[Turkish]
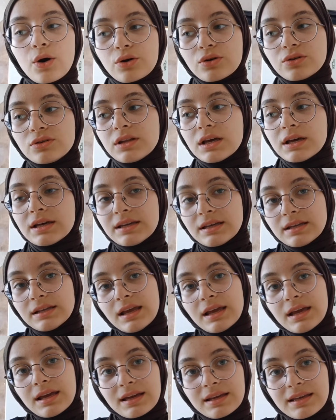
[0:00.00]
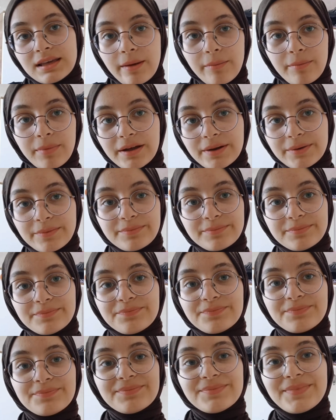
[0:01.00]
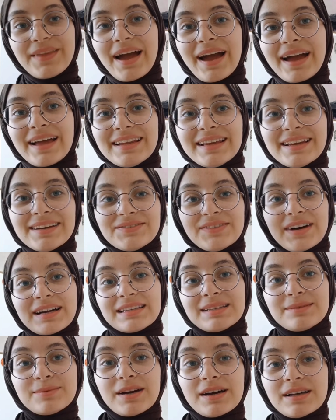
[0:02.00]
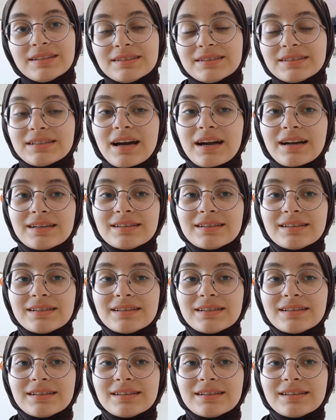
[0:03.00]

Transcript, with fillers: Onu da yine yaparım. Yani vaktim kalırsa